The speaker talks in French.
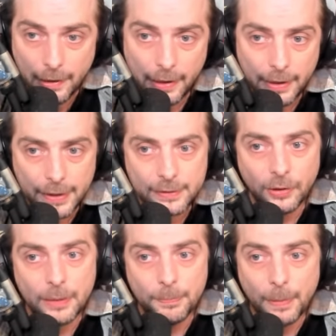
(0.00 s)
Et restaure
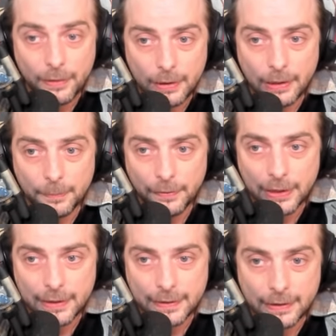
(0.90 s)
les, les PV
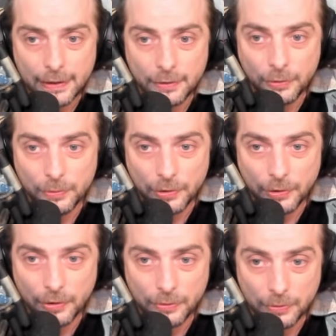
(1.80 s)
des alliés de
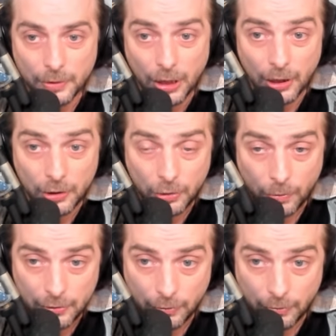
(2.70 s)
hauteur de
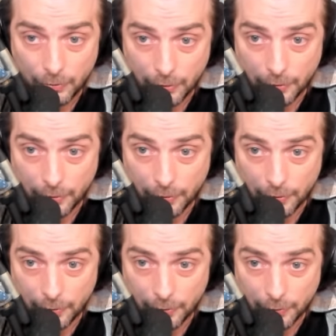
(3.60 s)
326%
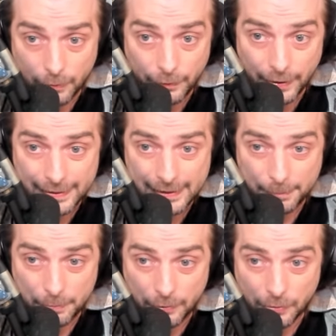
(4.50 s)

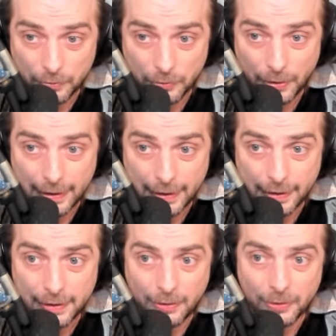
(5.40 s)
euh, de
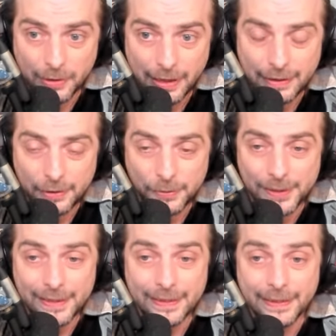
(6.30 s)
l'attaque en cas de
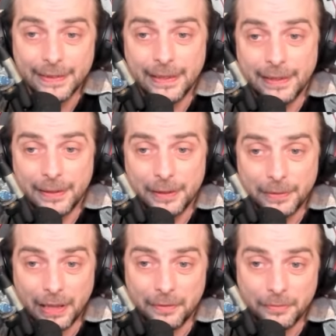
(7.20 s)
réussite. Euh,
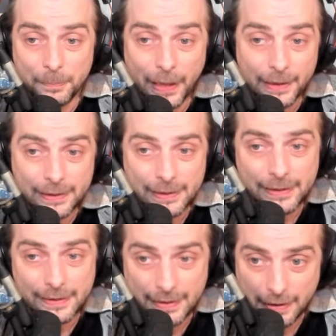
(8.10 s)
voilà, bah,
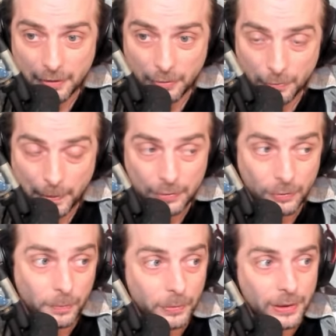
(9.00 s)
paralysie, c'est le perso
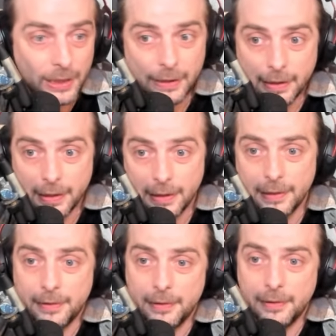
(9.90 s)
ne peut ni attaquer,
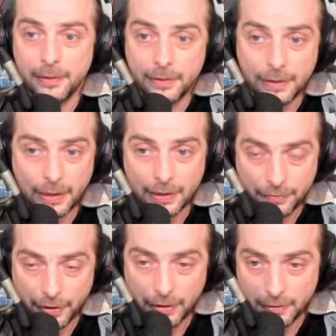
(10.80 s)
euh, ni rien
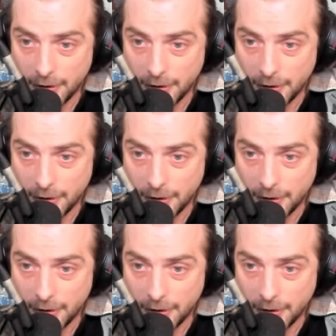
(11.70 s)
faire,